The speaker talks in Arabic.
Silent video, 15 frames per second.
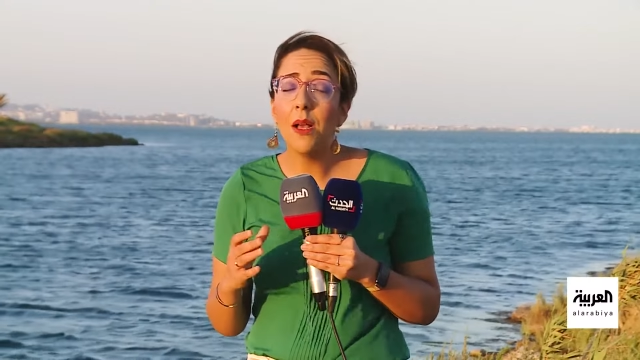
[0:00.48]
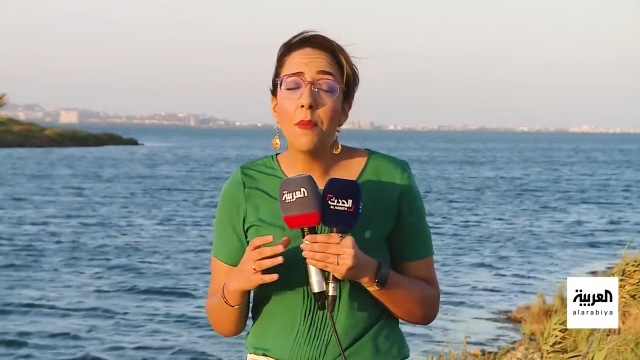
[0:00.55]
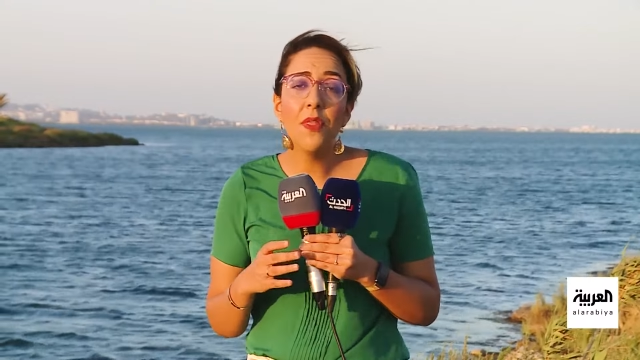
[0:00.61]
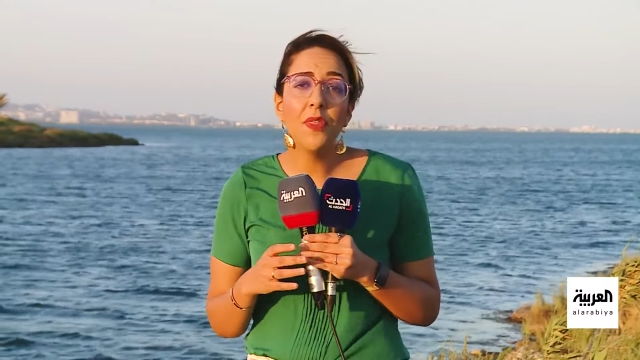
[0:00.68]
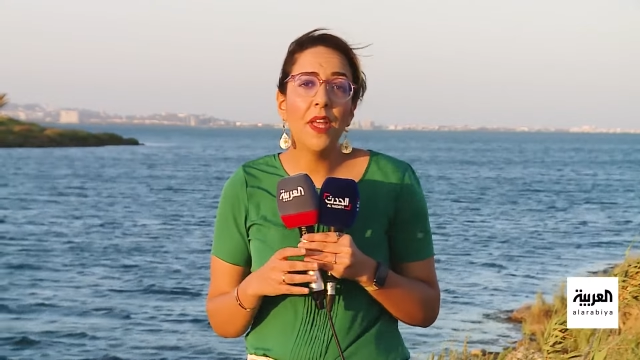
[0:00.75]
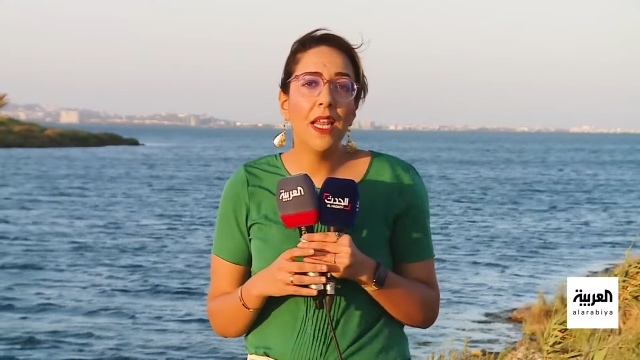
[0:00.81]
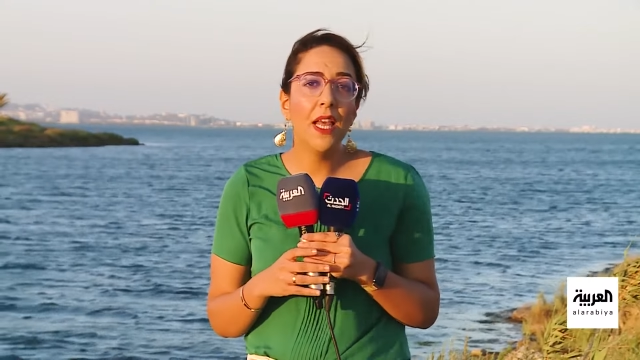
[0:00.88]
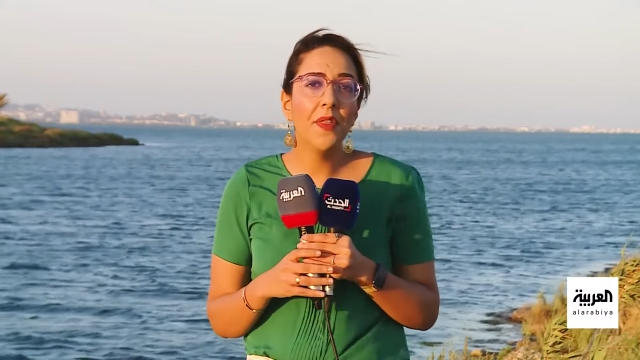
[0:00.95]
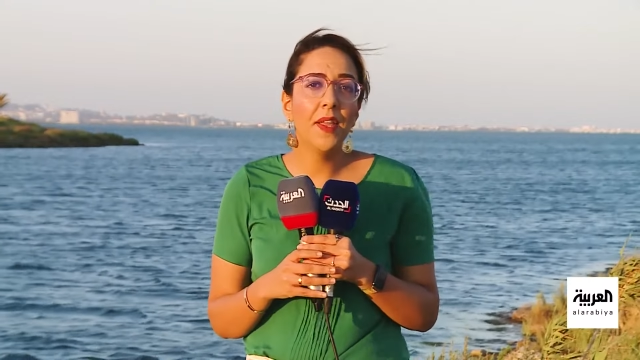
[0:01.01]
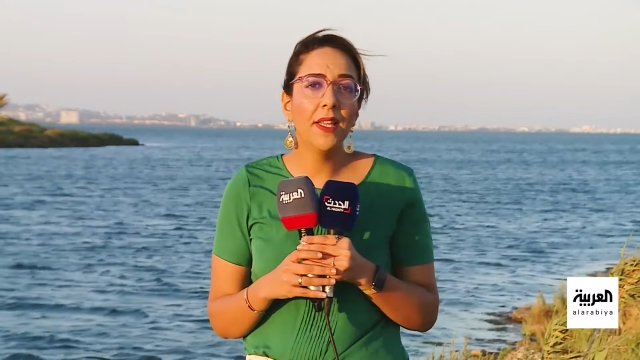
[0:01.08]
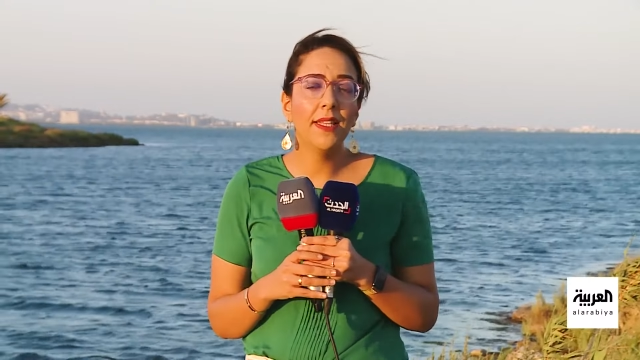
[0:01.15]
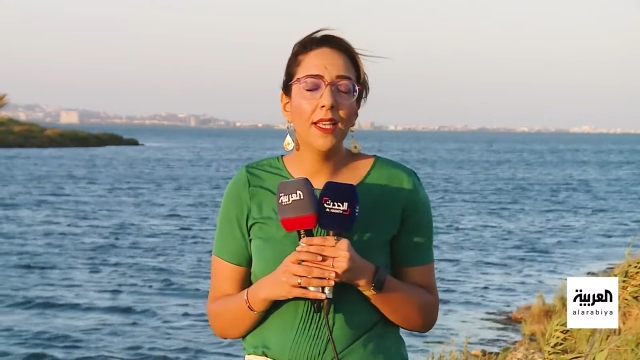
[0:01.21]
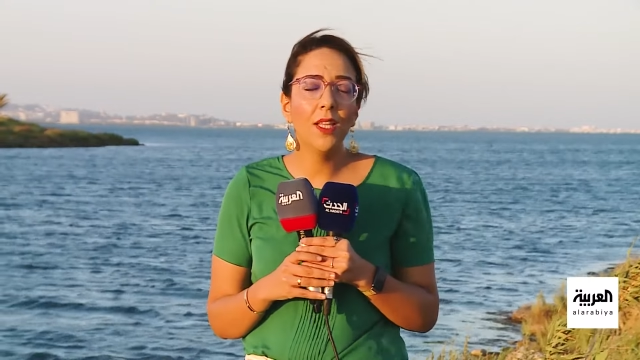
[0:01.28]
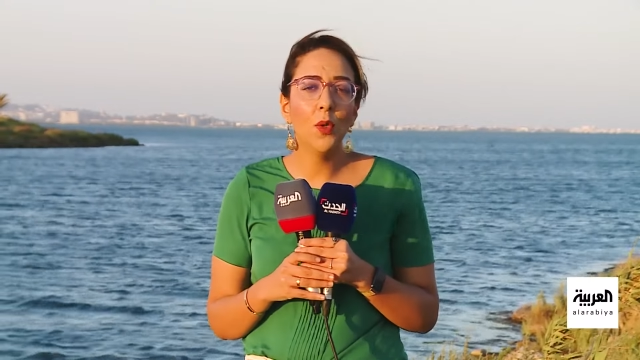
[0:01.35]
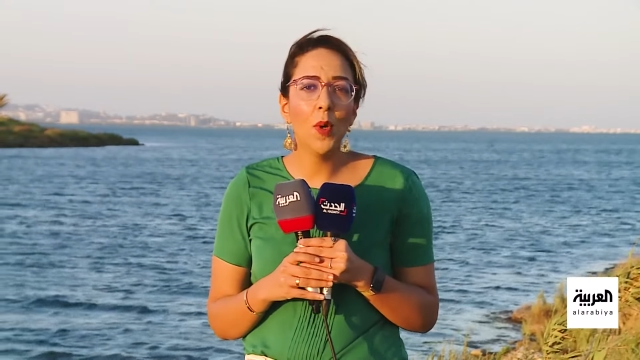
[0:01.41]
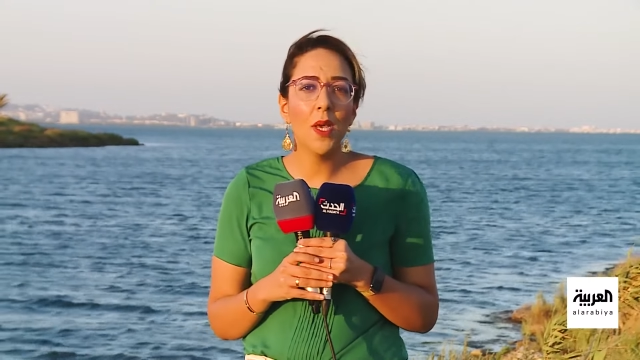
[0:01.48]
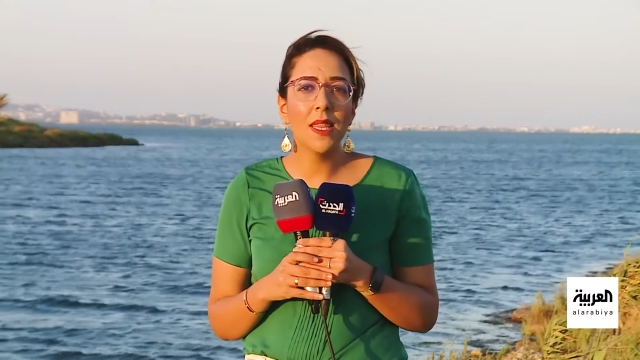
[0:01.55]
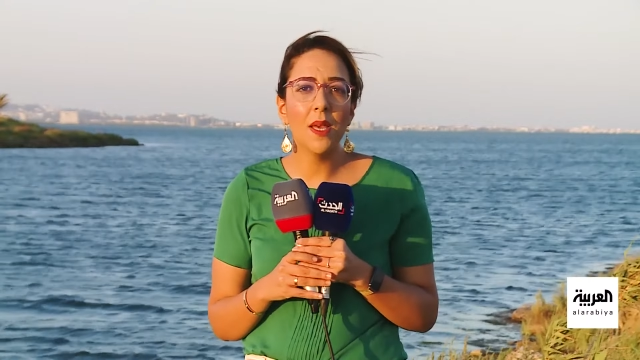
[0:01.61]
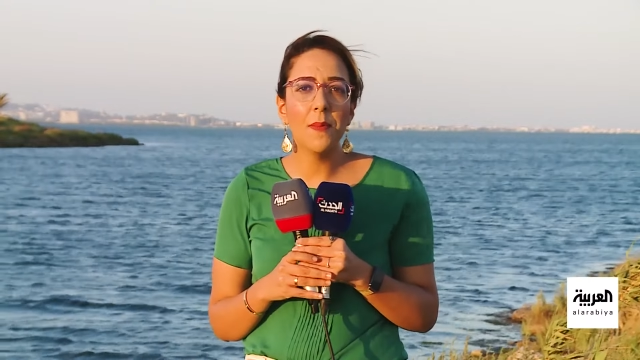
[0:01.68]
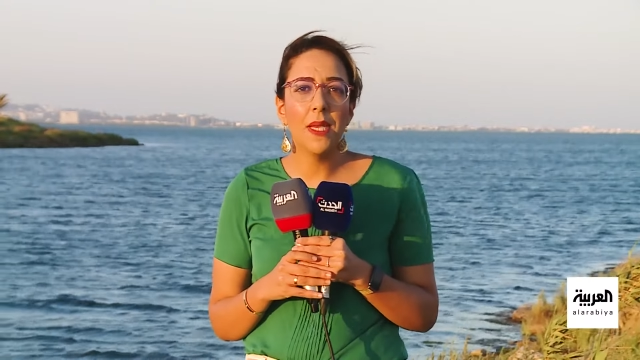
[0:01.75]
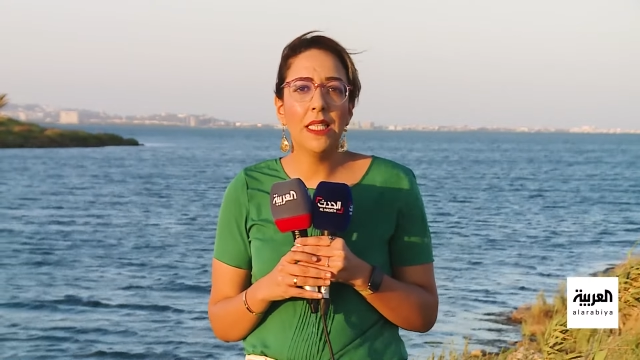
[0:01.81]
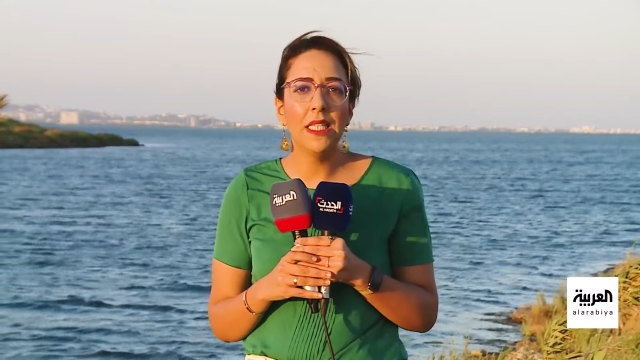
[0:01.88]
أكثر من
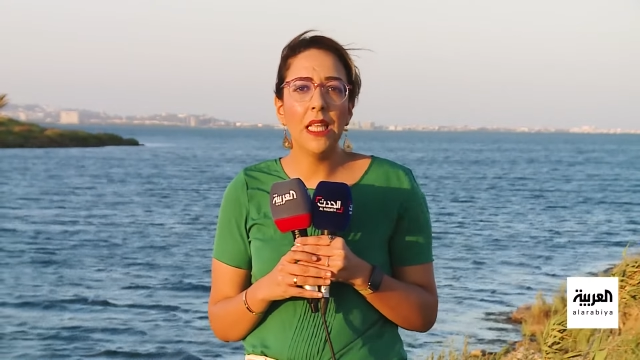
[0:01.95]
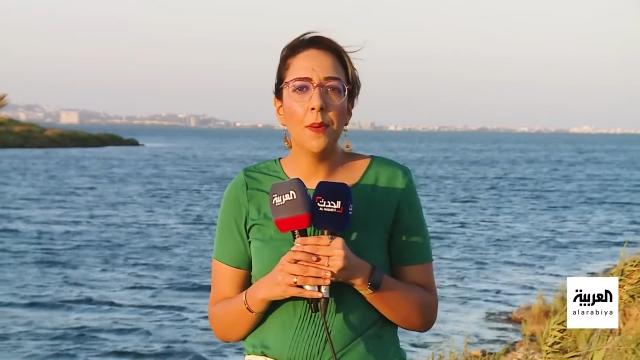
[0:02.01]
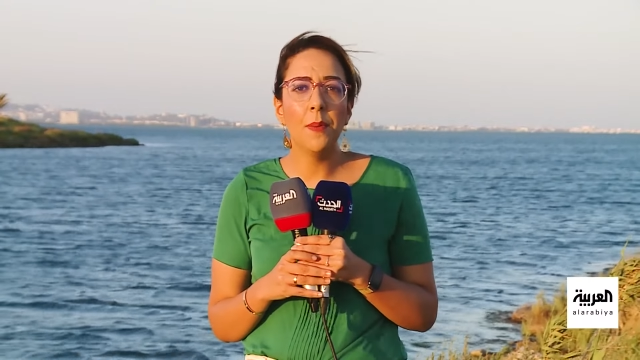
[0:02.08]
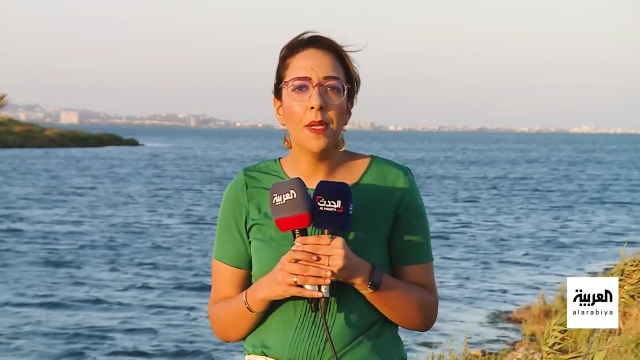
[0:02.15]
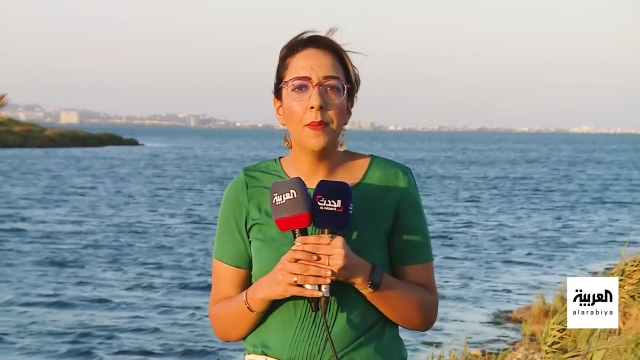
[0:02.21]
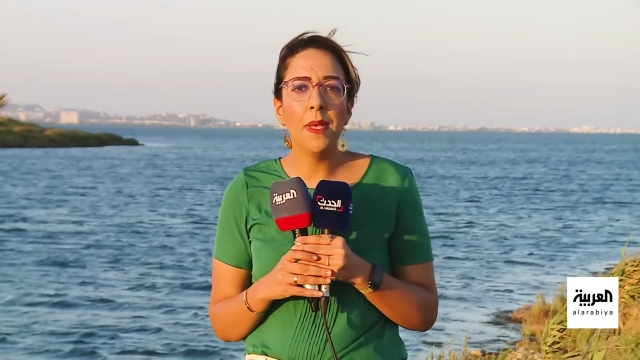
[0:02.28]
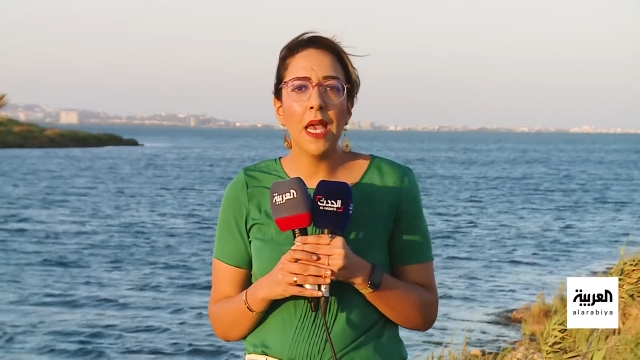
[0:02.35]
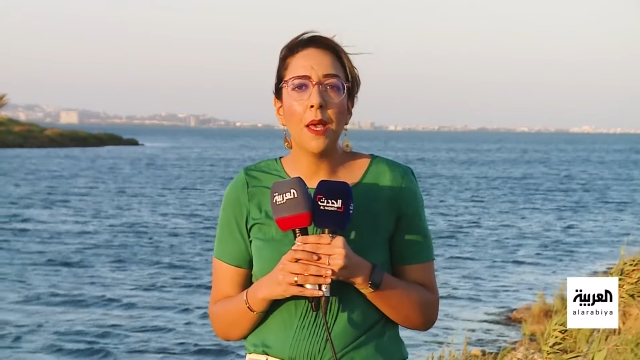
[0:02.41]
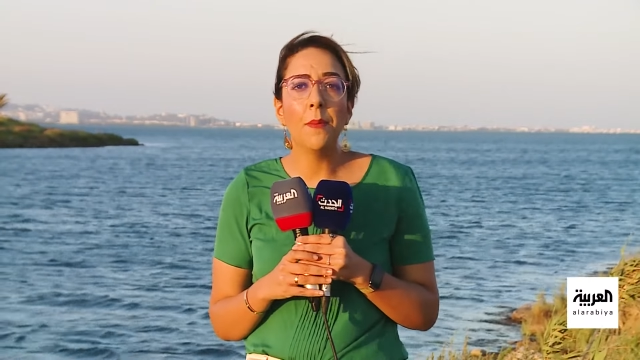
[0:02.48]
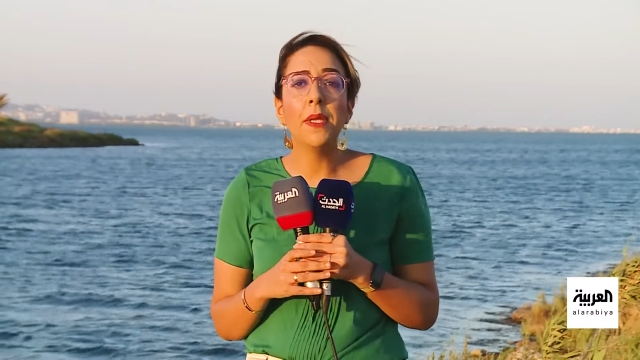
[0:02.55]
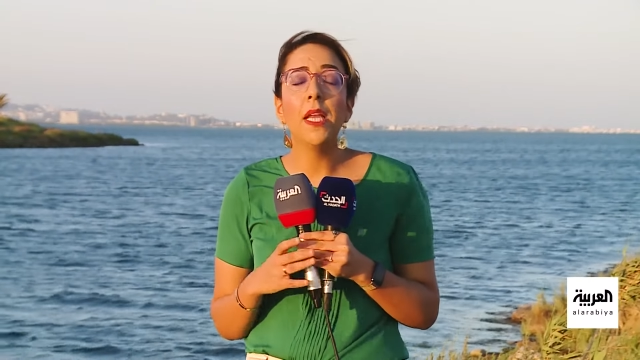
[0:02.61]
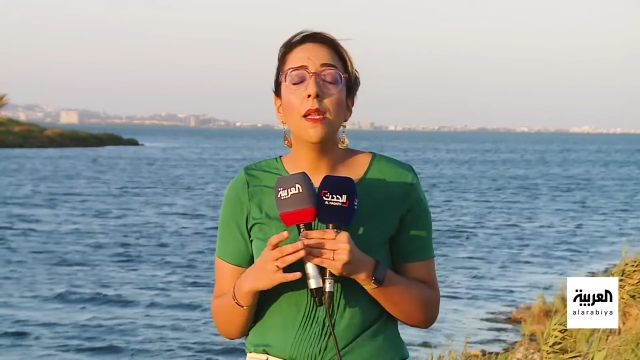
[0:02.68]
83% من